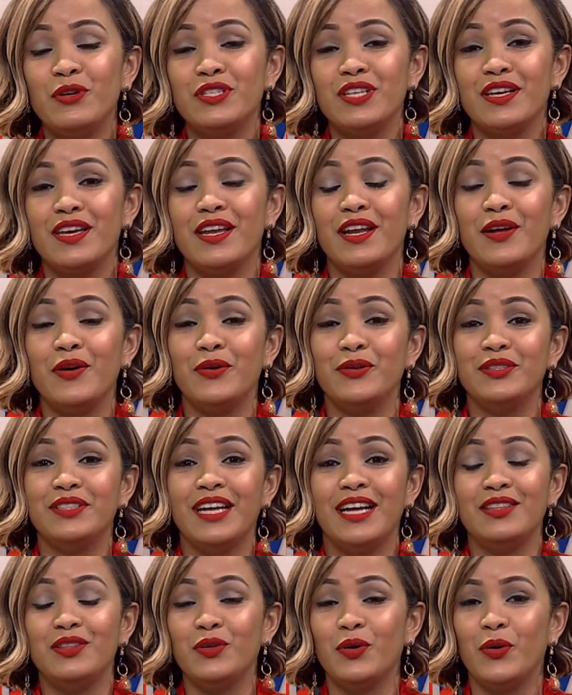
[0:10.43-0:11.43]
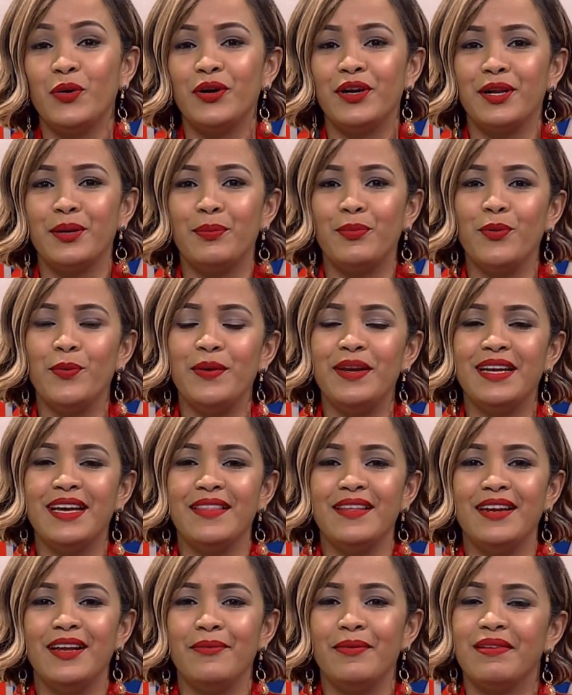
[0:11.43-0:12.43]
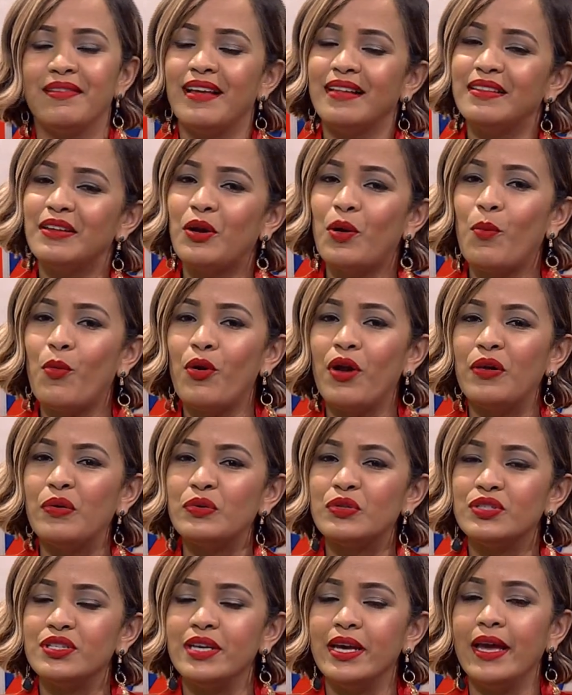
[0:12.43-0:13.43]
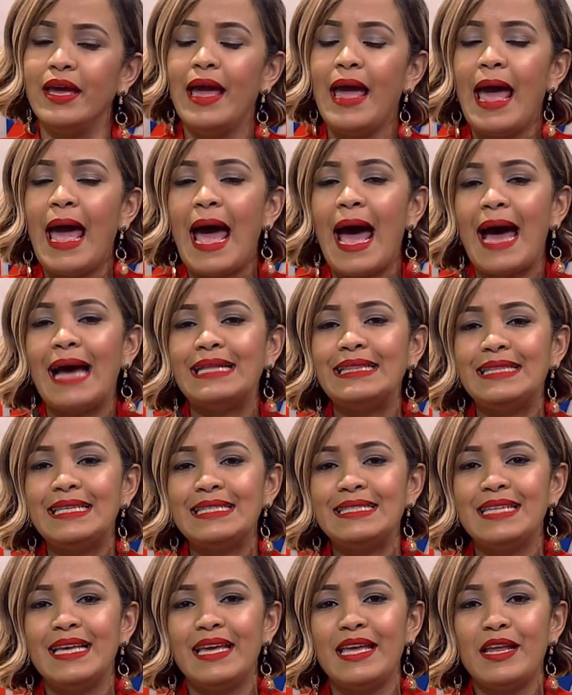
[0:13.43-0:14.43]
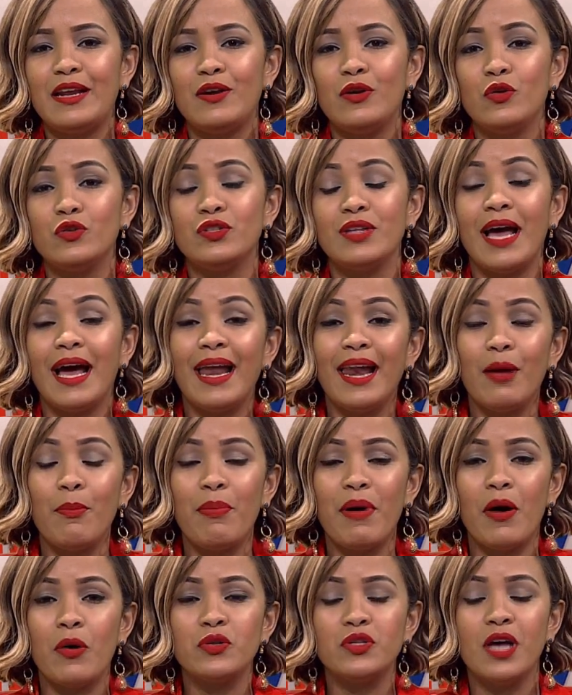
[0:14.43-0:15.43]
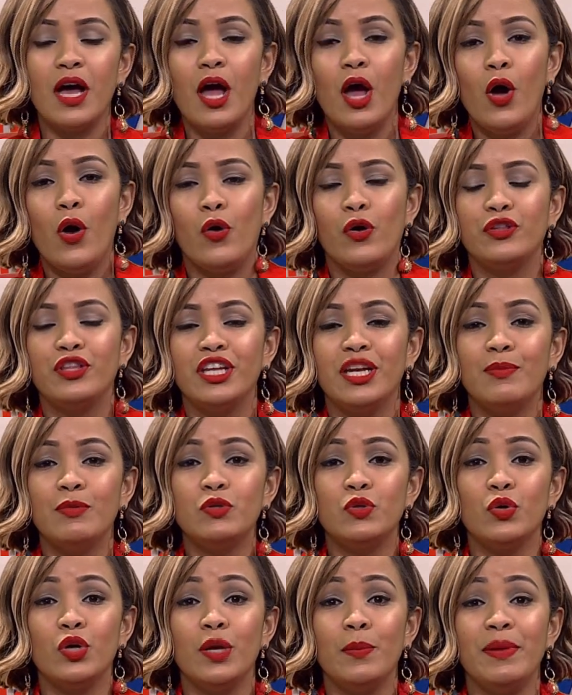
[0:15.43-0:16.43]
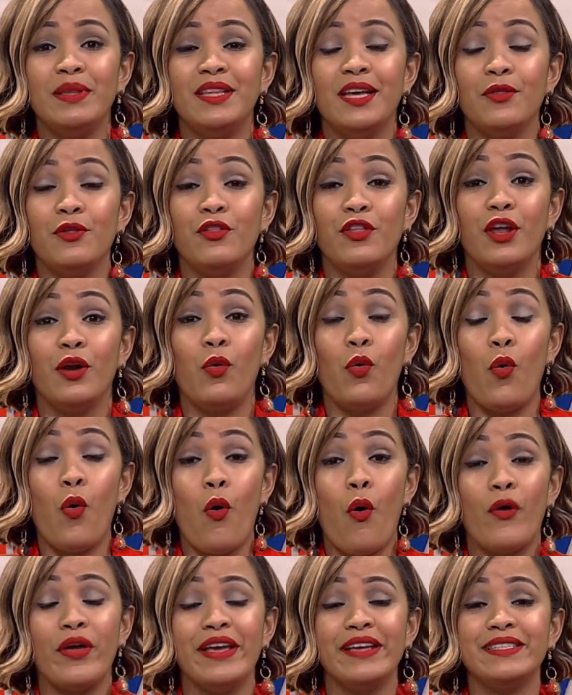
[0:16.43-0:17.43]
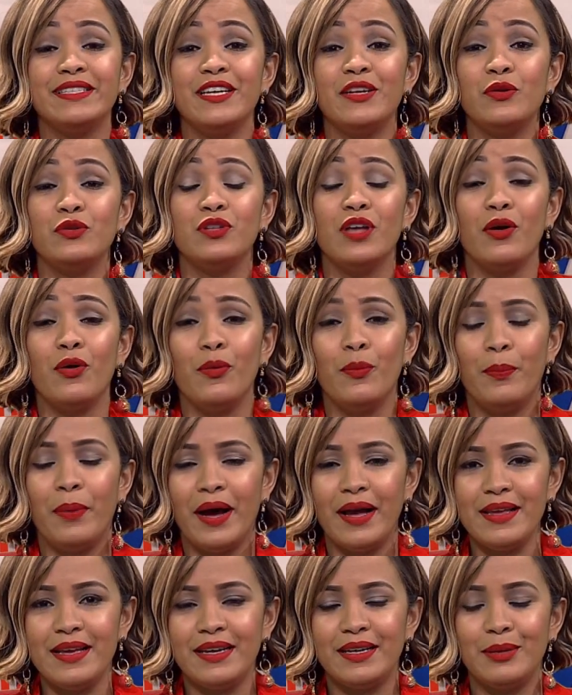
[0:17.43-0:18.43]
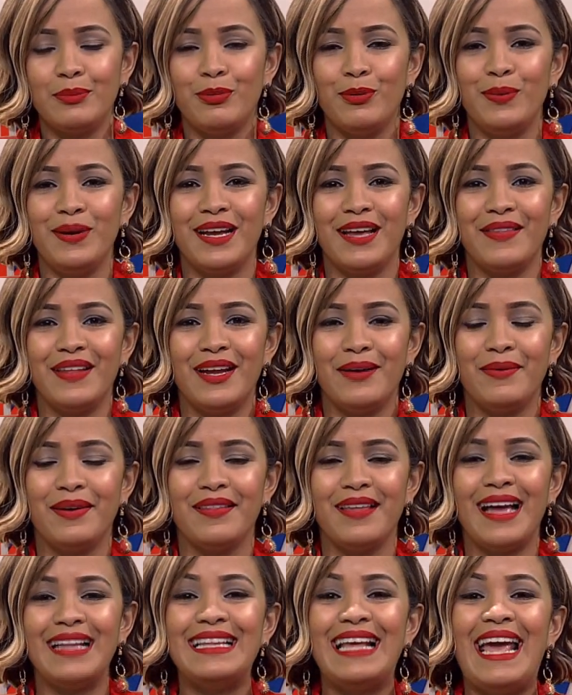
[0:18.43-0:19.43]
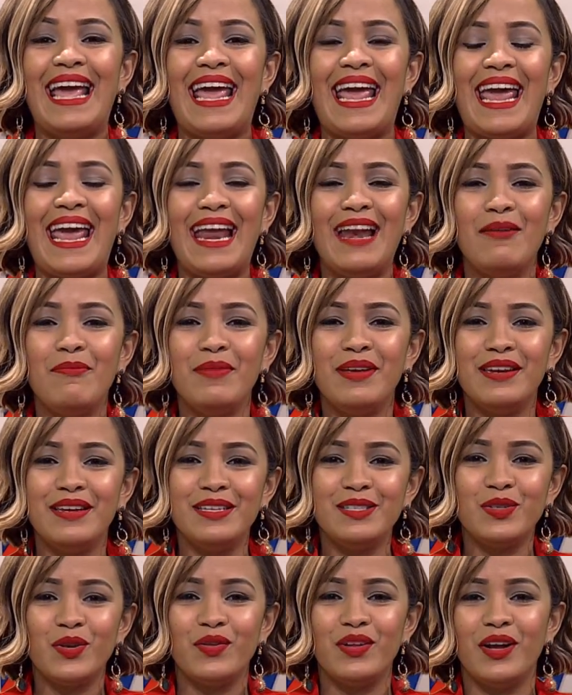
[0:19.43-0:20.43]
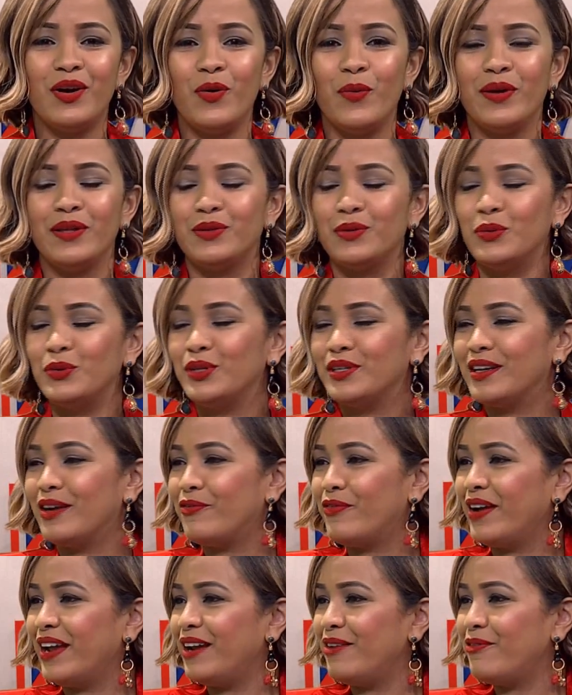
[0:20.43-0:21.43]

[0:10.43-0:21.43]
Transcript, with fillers: seguir en contacto con República de la Verdad. Y como lo anuncié antes de irnos a la pausa, hoy tenemos un invitado de lujo y es que nos acompaña en República de la Verdad el ministro de la Juventud, Rafael